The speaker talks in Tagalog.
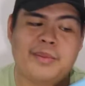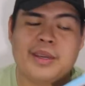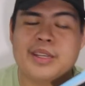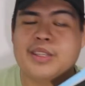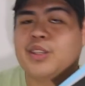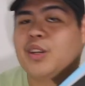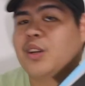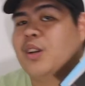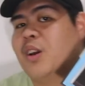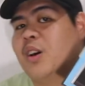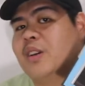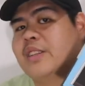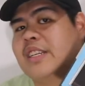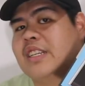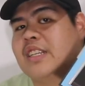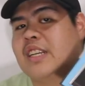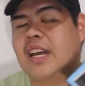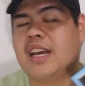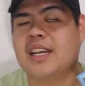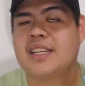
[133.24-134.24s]
Medyo glossy
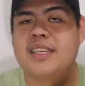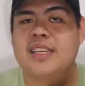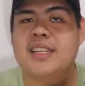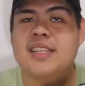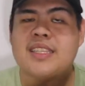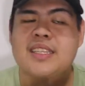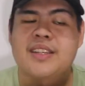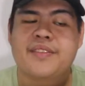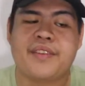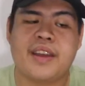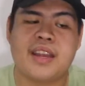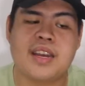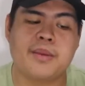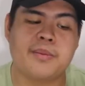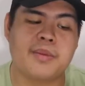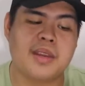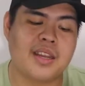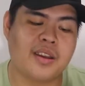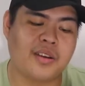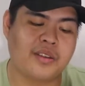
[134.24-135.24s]
siya since fan
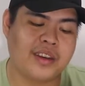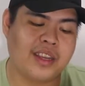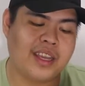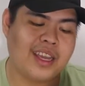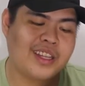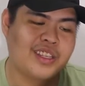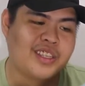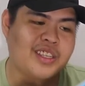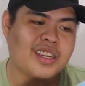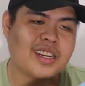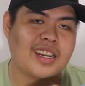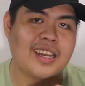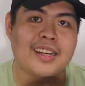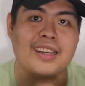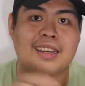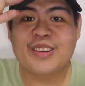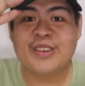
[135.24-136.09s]
naman ako na Ed Sheeran.